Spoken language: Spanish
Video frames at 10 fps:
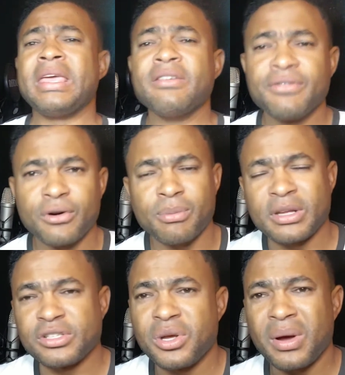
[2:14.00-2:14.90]

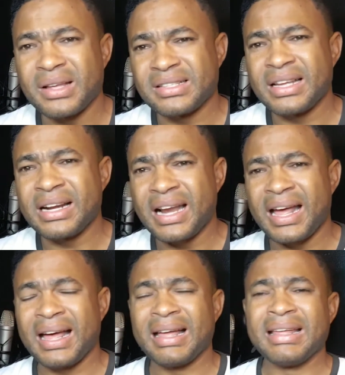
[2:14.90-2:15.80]
información
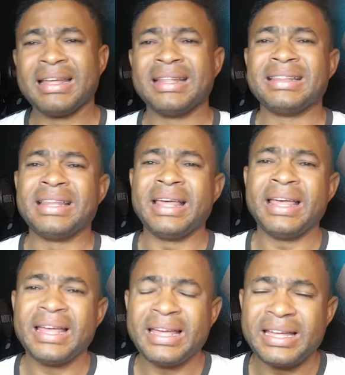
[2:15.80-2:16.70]
acerca
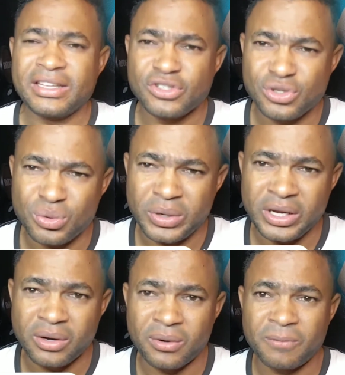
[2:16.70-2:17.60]
de su
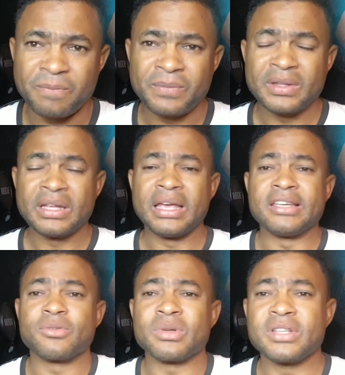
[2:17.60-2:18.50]
hijo.
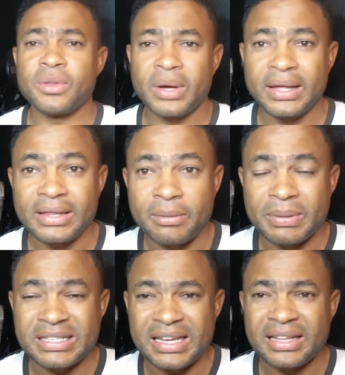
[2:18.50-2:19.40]
Esto ha sido Kendall
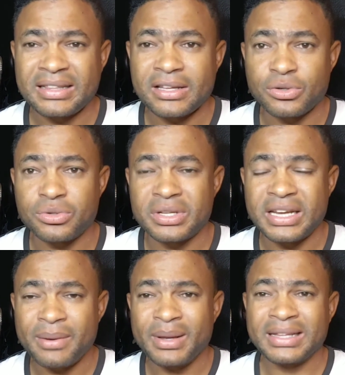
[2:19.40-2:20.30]
Presenta,
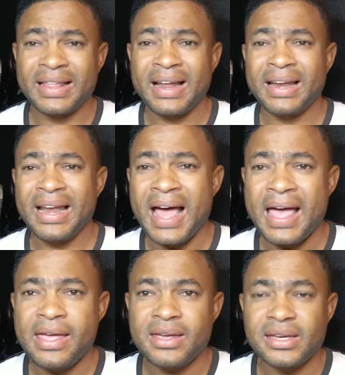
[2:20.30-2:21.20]
suscríbete, dale
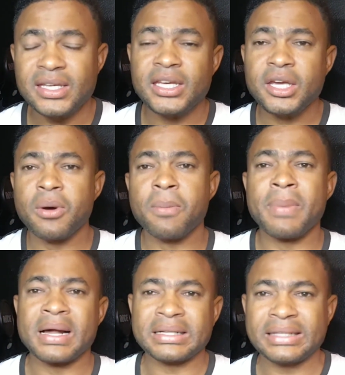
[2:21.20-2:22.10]
like y
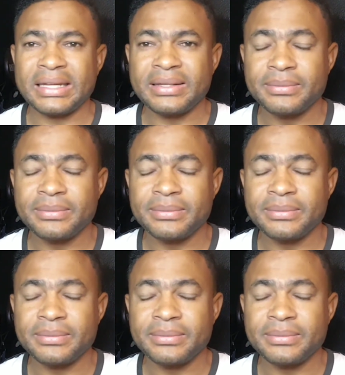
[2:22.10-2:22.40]
comparte.